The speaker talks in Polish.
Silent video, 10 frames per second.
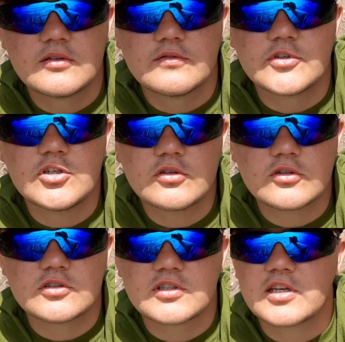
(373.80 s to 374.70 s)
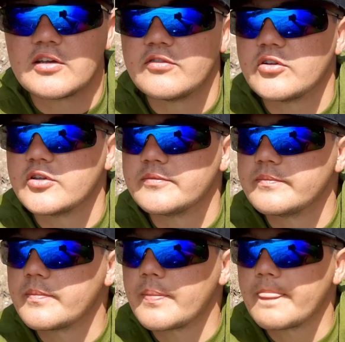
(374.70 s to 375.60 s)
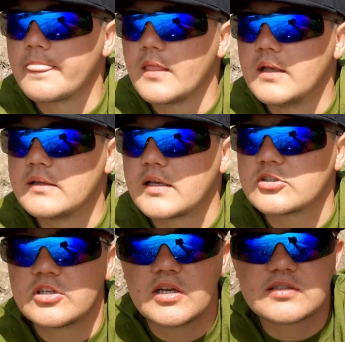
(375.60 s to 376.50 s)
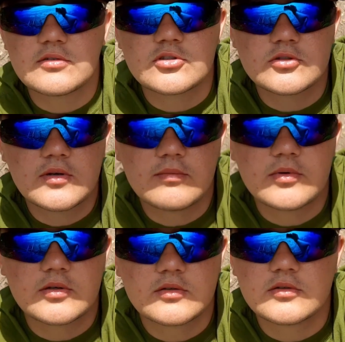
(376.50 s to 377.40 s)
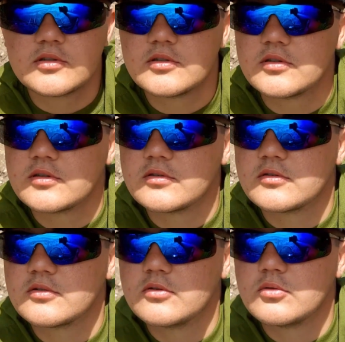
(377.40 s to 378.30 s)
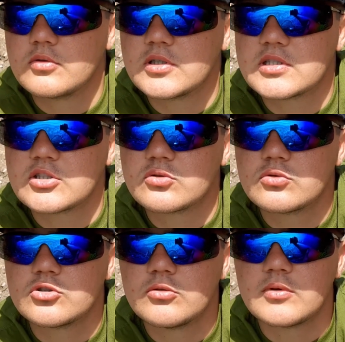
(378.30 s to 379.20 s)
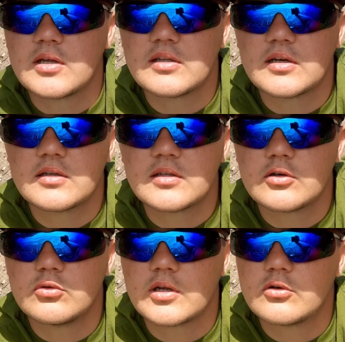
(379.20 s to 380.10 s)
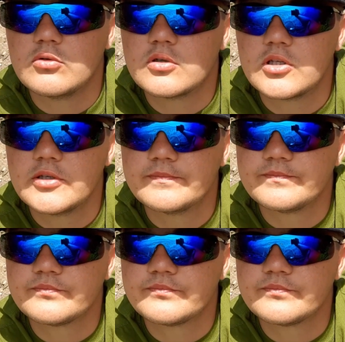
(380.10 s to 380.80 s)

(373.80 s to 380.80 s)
wyciągnąć z takiej wody. Także ja założyłem e, kukurydzę sztuczną na, na, na górę kulki.